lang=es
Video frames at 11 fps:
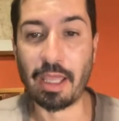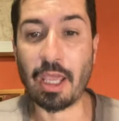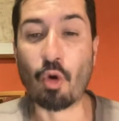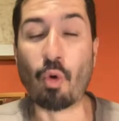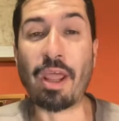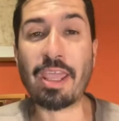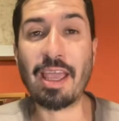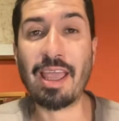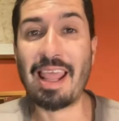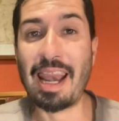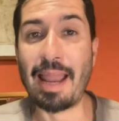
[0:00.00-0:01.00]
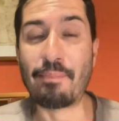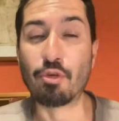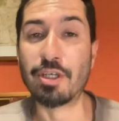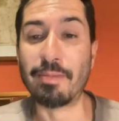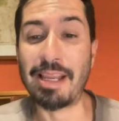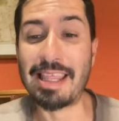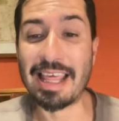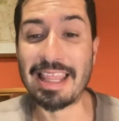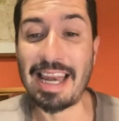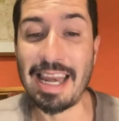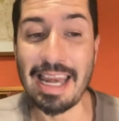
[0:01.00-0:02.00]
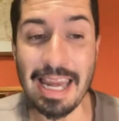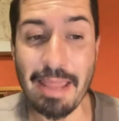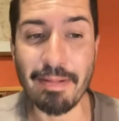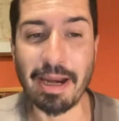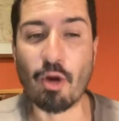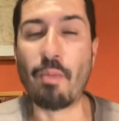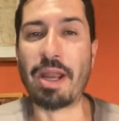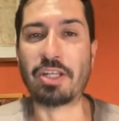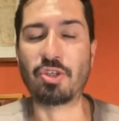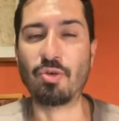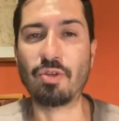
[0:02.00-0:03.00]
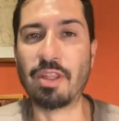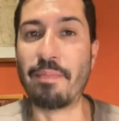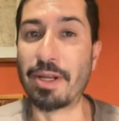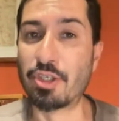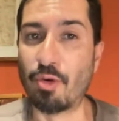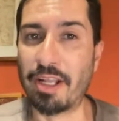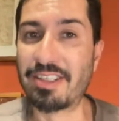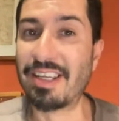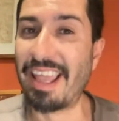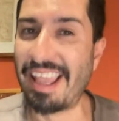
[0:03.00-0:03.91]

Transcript: y con ella la posibilidad del libre comercio de personas